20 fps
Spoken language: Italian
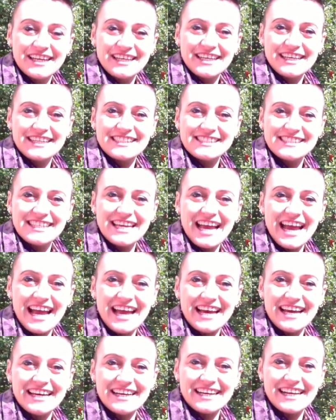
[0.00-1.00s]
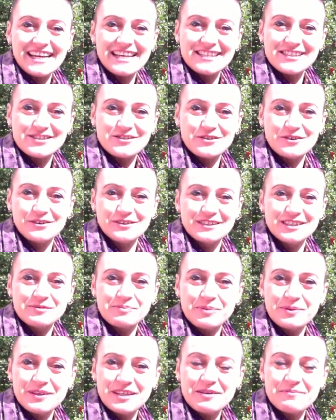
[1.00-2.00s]
che si è reso
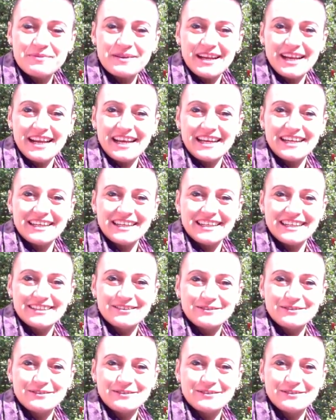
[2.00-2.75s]
disponibile,